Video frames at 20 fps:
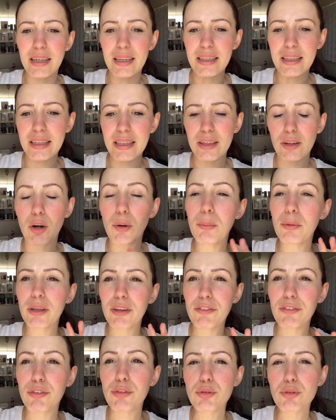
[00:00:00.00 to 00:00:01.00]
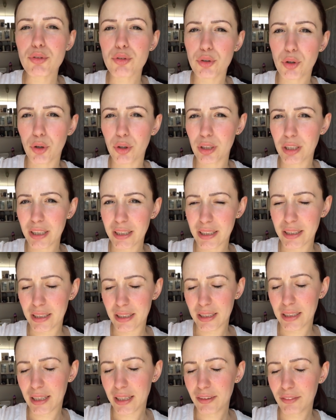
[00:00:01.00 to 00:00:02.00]
E como que funciona
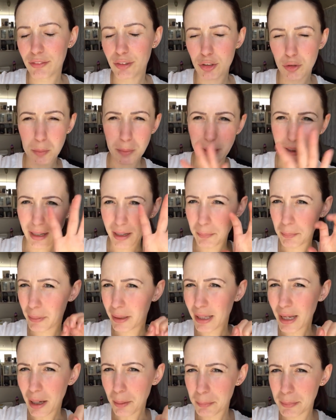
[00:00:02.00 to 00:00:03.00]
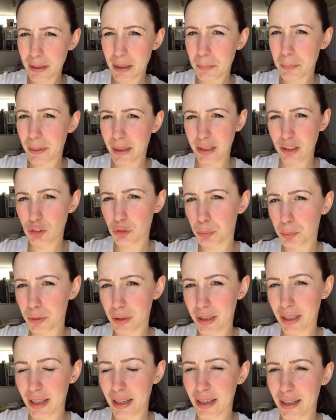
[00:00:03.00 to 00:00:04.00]
aqui, né? Vou explicar bem rapidamente,
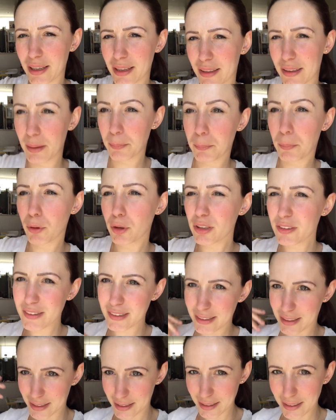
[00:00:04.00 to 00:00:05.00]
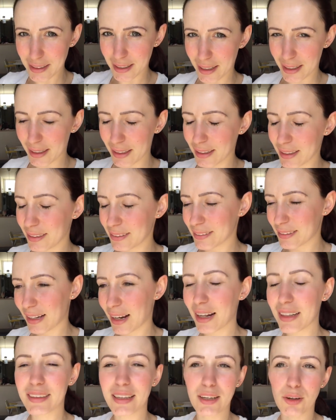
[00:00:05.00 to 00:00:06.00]
porque depois que né, ela é
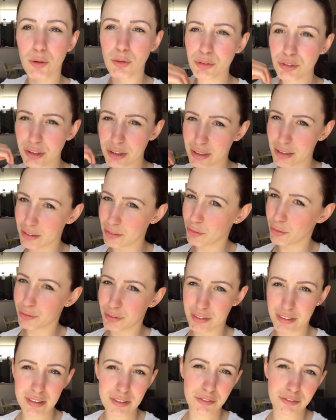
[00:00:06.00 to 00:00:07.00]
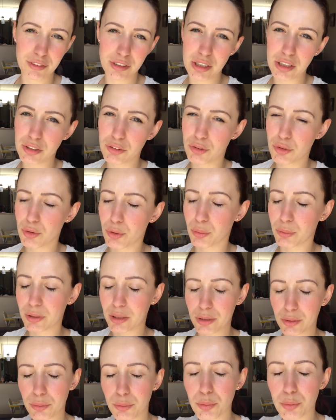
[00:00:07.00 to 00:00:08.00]
entrada aí com certeza eu vou fazer vídeos
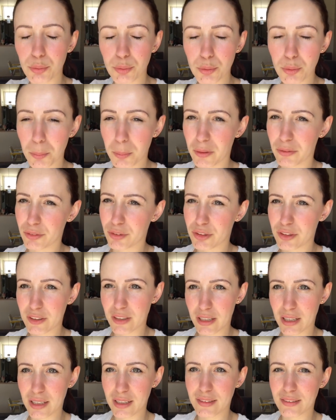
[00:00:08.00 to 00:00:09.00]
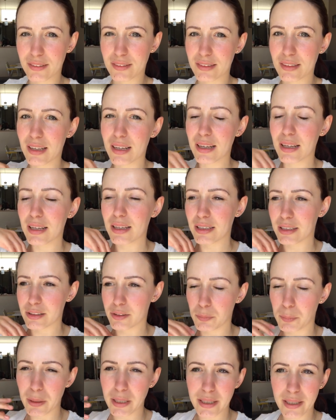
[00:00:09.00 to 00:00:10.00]
contando tudo pra vocês,
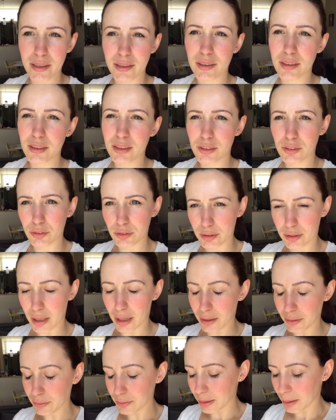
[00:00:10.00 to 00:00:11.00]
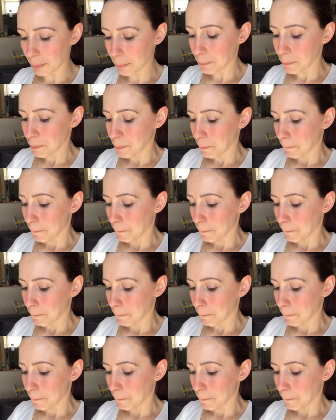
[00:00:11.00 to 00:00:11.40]
explicando e tal, né?